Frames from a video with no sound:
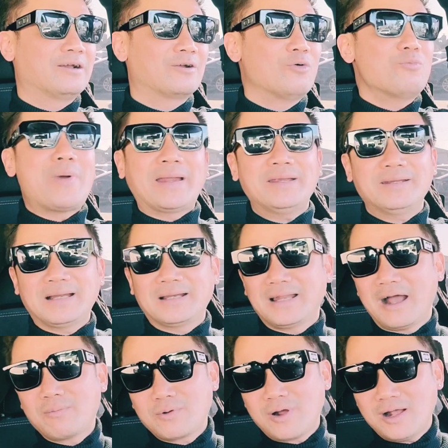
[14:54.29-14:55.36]
cũng may rằng là
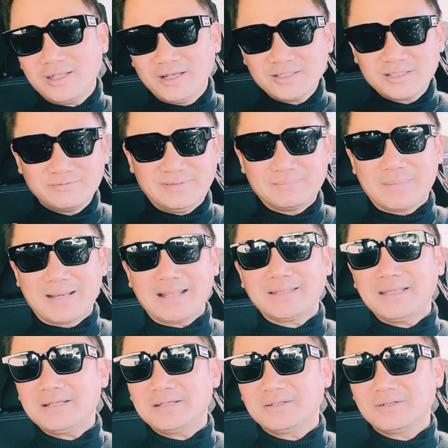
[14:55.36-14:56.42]
không có những cái sự việc mà đáng
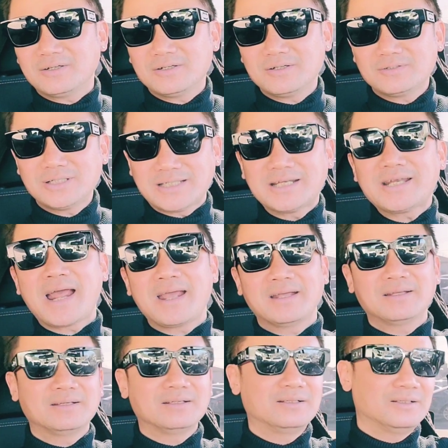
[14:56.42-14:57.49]
tiếc nó xảy ra
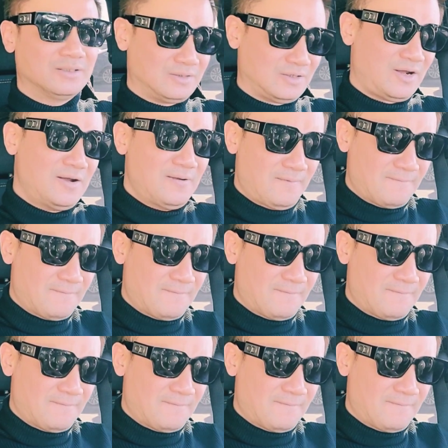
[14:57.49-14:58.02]
đó